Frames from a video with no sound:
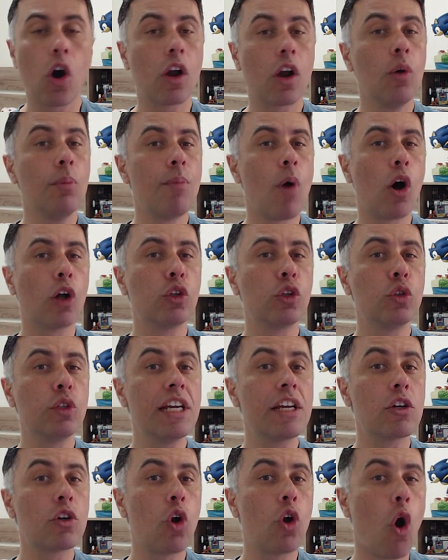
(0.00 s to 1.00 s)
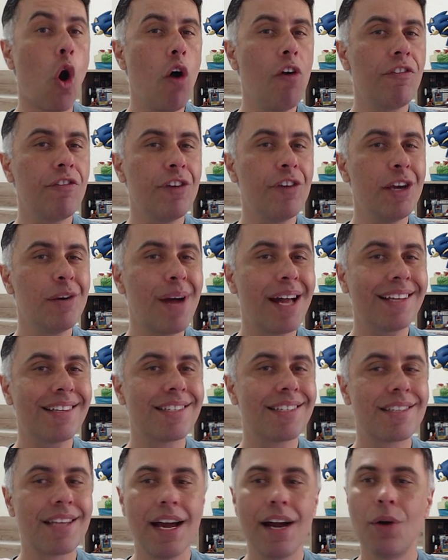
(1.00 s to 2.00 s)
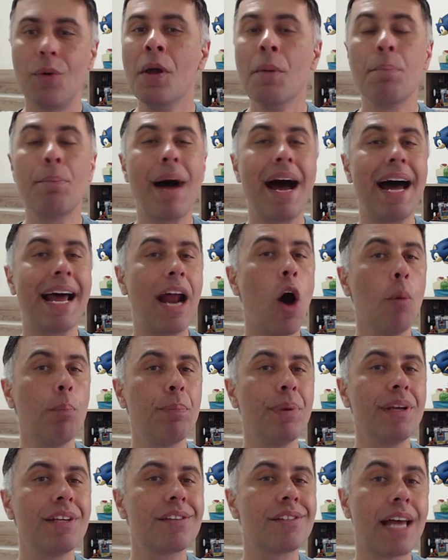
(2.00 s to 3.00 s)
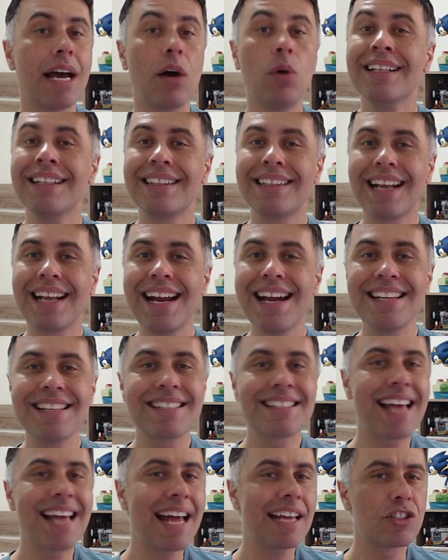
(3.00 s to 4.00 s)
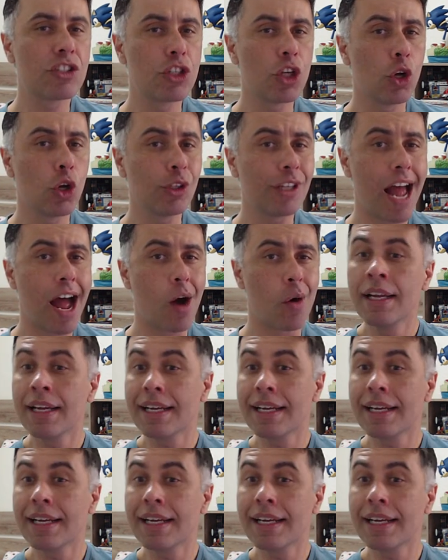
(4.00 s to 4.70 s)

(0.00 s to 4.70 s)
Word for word: o modo de confirmação para a opção transacional,